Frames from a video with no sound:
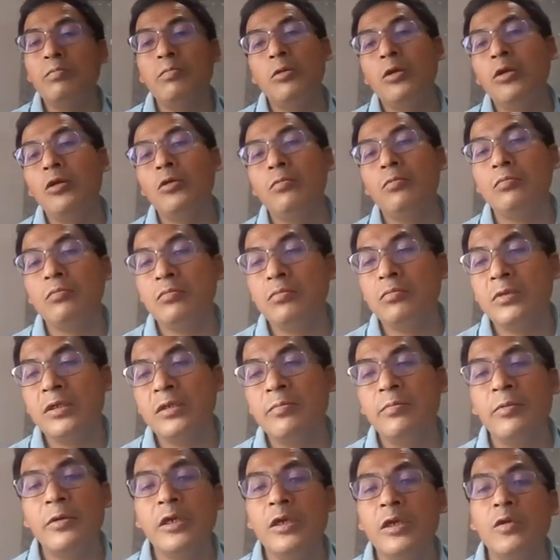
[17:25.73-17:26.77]
belum
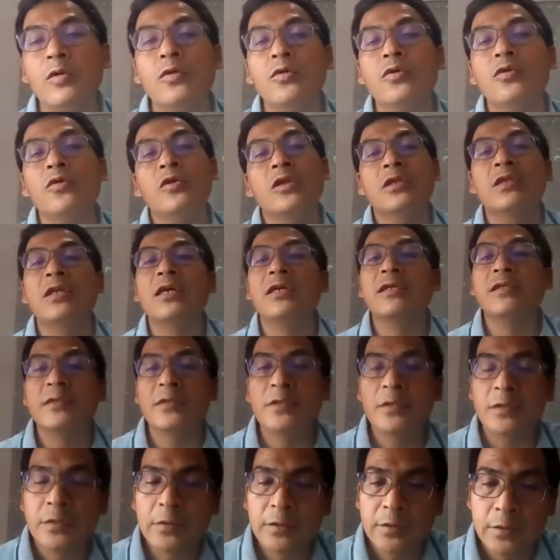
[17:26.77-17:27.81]
diberi
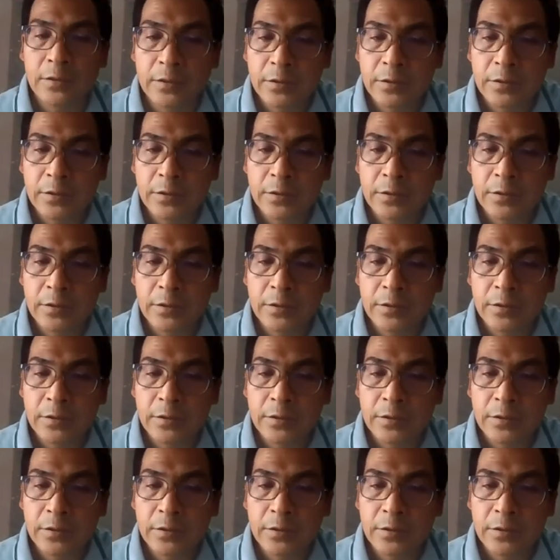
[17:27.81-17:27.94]
otoritas.